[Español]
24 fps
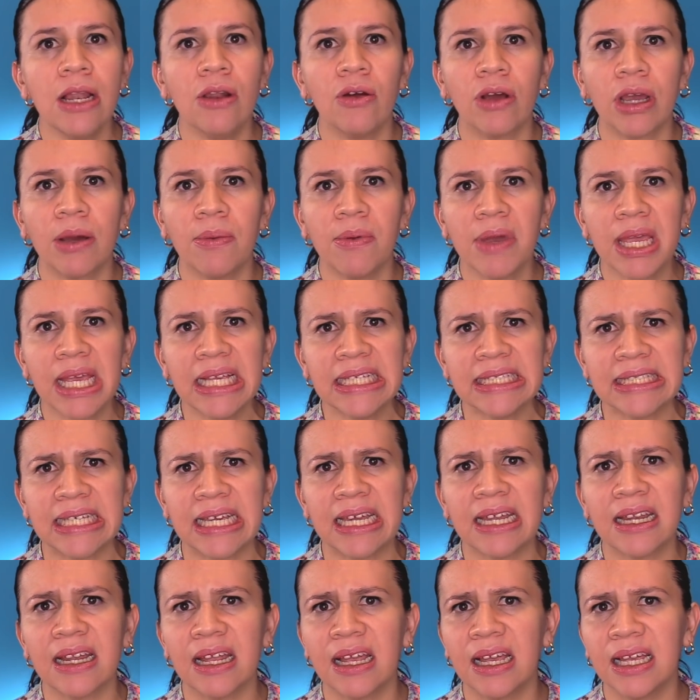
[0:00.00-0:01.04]
lo que voy a
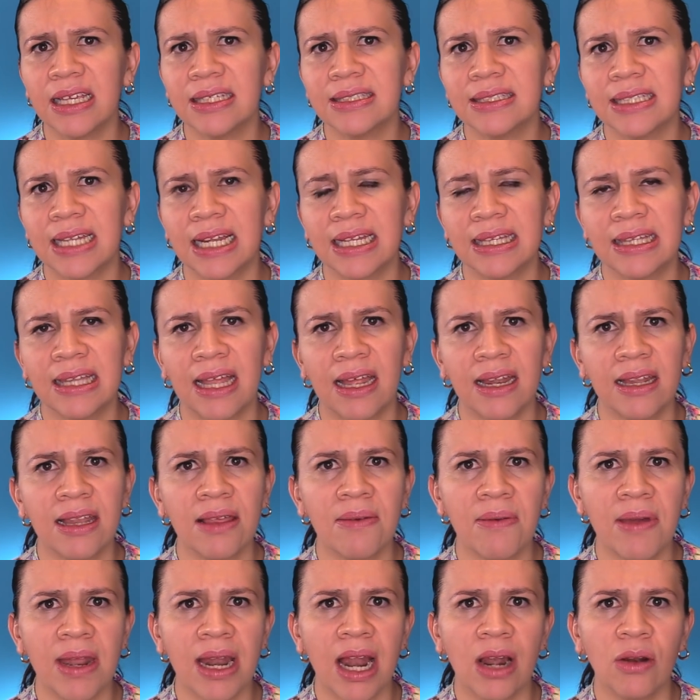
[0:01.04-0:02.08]
hacer es tratar de
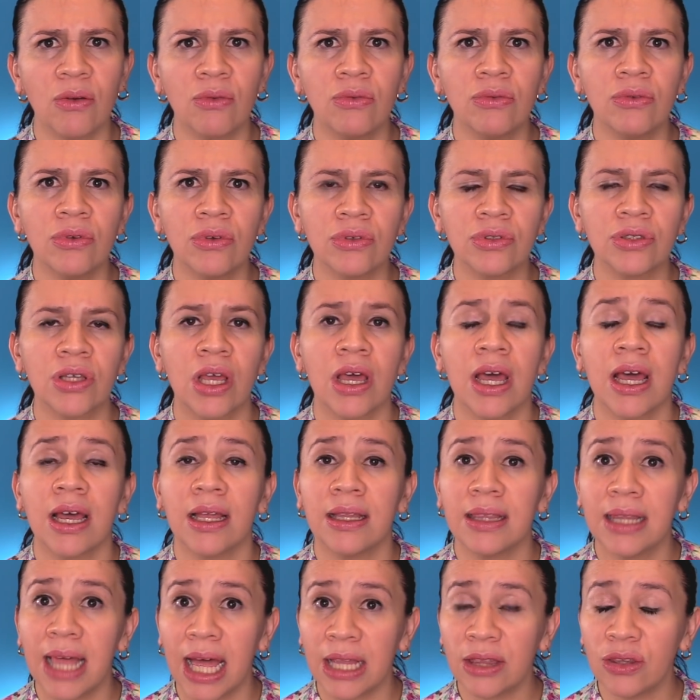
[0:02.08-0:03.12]
ver algunos
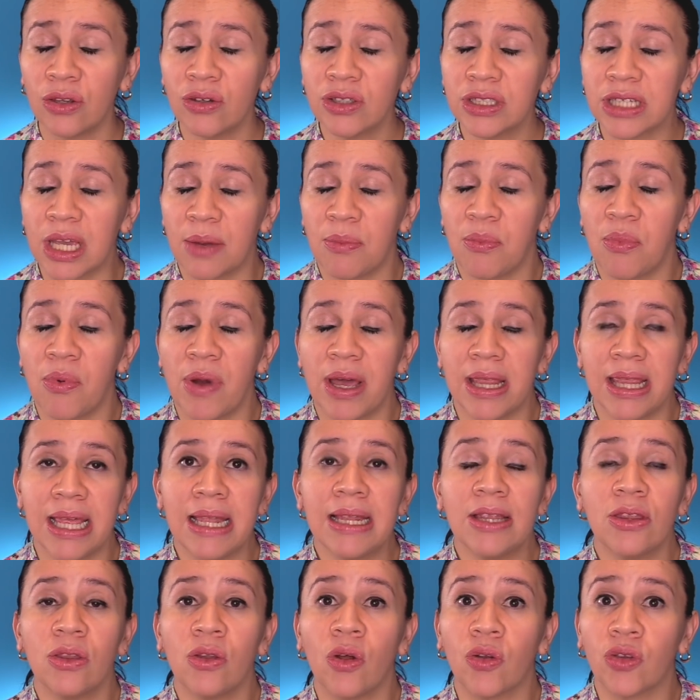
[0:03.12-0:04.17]
datos que
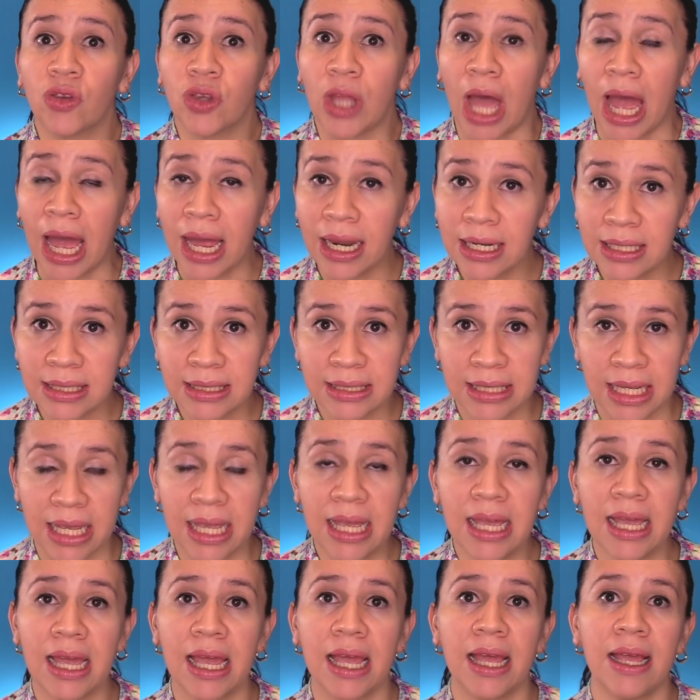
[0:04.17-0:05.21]
pueden
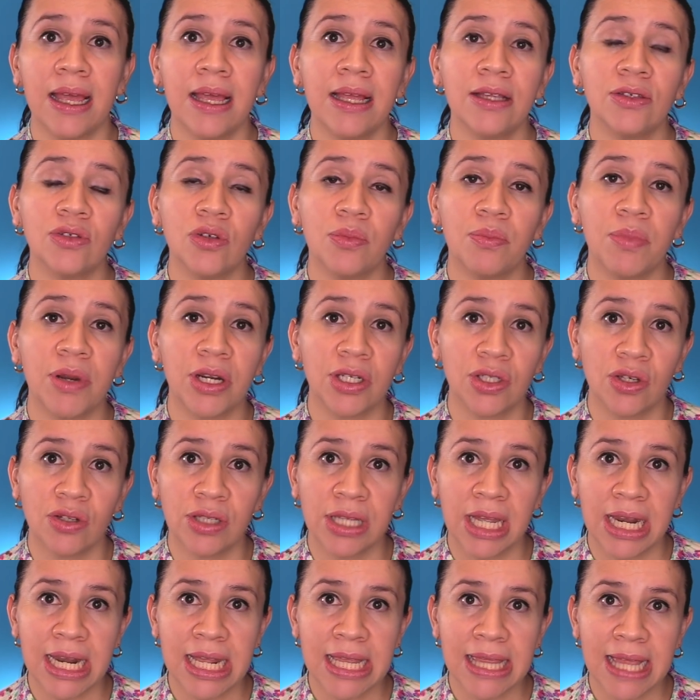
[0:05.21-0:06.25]
notarse en su
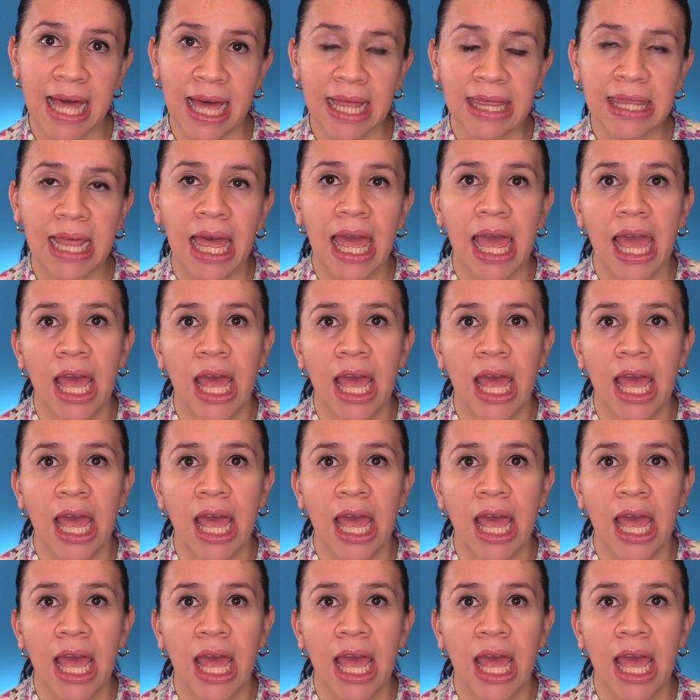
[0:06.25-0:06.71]
personalidad